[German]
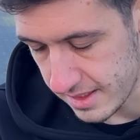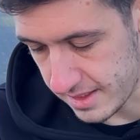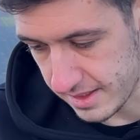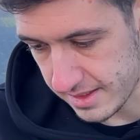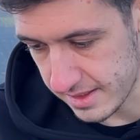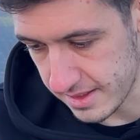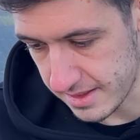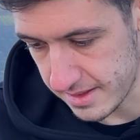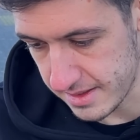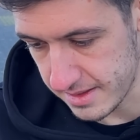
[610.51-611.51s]
Ich
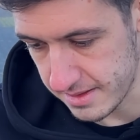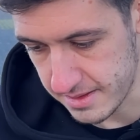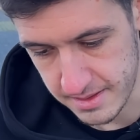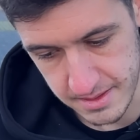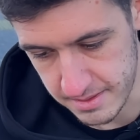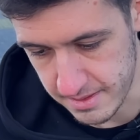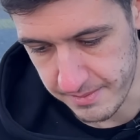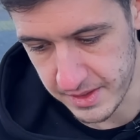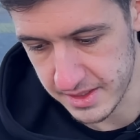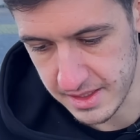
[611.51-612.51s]
äh,
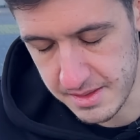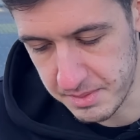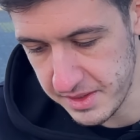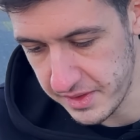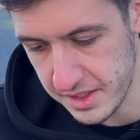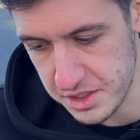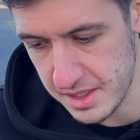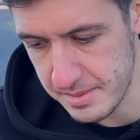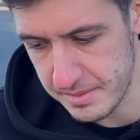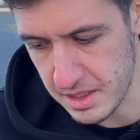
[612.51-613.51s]
habe wie gesagt den Brief
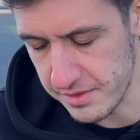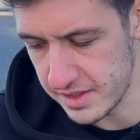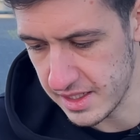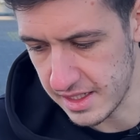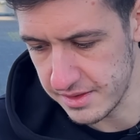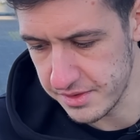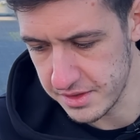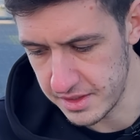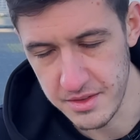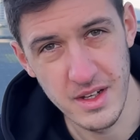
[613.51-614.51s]
hingeschrieben, Kaufvertrag
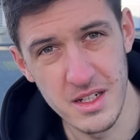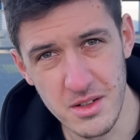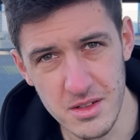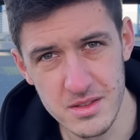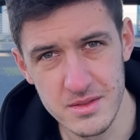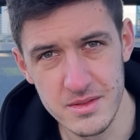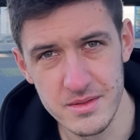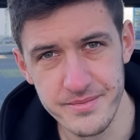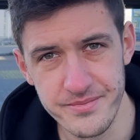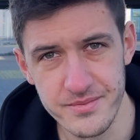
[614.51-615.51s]
angefochten, ich warte noch
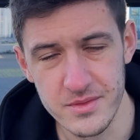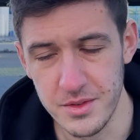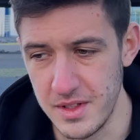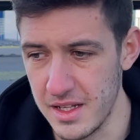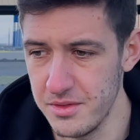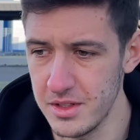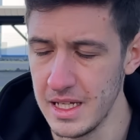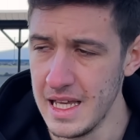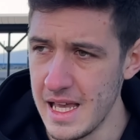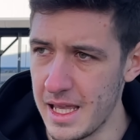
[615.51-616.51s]
auf die Antwort.
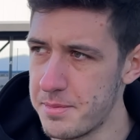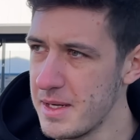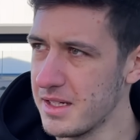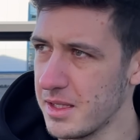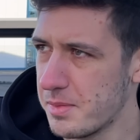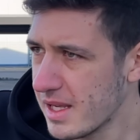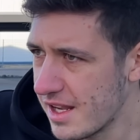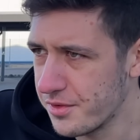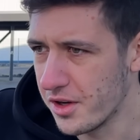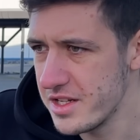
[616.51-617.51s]
Ich bin, ich bin
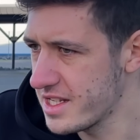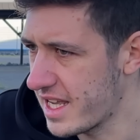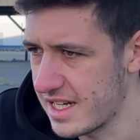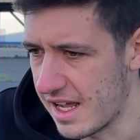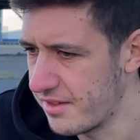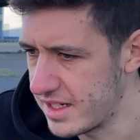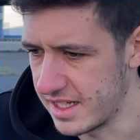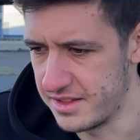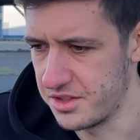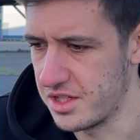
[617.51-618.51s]
kein Freund, direkt einen Anwalt
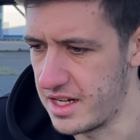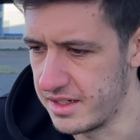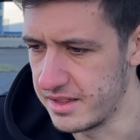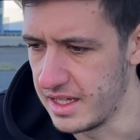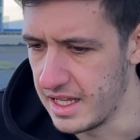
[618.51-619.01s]
einzuschalten.